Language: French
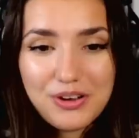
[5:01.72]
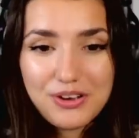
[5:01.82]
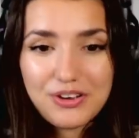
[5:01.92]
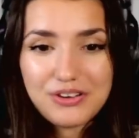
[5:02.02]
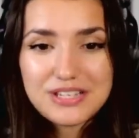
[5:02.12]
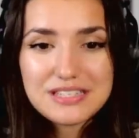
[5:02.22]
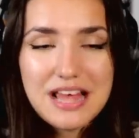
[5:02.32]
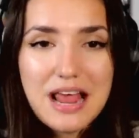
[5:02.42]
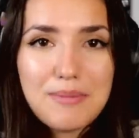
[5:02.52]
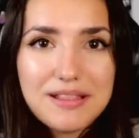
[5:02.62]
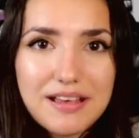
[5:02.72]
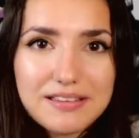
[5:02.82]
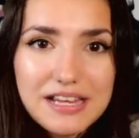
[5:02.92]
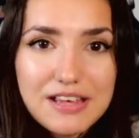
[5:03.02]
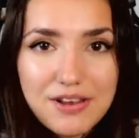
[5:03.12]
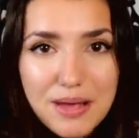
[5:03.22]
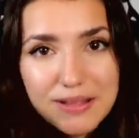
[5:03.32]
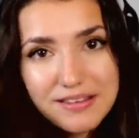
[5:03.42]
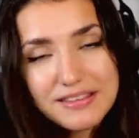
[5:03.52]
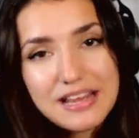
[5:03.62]
euh, ça c'était à la maternelle, il y avait la
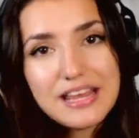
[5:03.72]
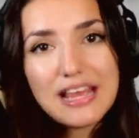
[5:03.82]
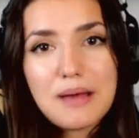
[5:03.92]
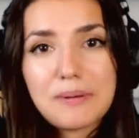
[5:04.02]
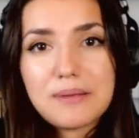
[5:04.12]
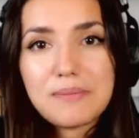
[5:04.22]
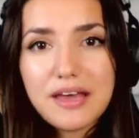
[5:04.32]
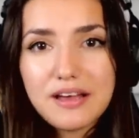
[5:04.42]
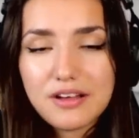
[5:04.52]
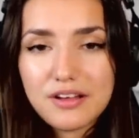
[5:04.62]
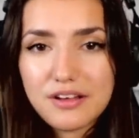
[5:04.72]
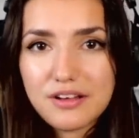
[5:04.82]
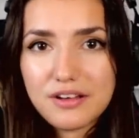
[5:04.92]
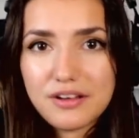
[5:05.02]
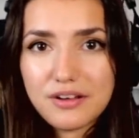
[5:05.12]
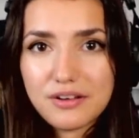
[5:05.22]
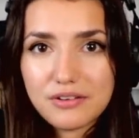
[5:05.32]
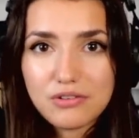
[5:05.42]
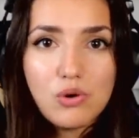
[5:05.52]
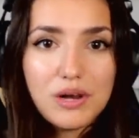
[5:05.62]
maternelle et la primaire euh,
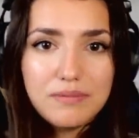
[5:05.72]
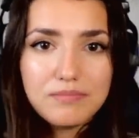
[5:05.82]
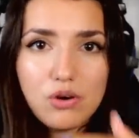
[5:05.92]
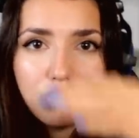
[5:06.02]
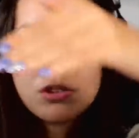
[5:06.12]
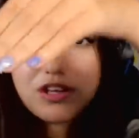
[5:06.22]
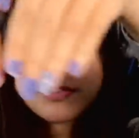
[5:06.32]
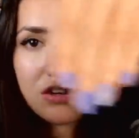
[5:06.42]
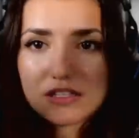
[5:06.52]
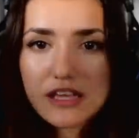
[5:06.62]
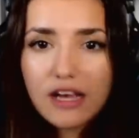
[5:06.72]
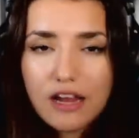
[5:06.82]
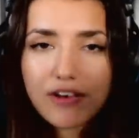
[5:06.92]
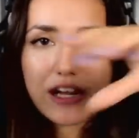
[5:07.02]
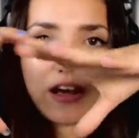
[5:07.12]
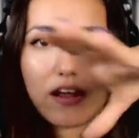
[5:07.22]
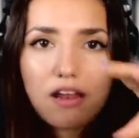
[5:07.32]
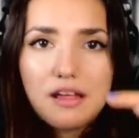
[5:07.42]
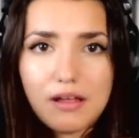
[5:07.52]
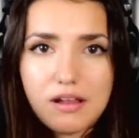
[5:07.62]
collées. En gros, ça faisait un cercle avec
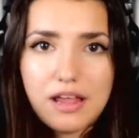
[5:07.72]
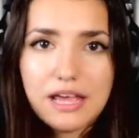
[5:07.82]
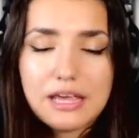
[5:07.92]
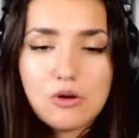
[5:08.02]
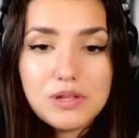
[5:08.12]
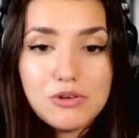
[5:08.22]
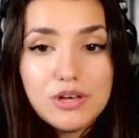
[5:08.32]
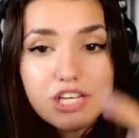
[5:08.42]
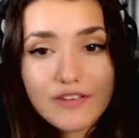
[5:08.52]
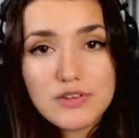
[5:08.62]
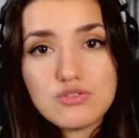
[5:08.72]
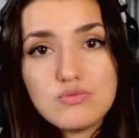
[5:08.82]
la, récré au milieu et j'avais du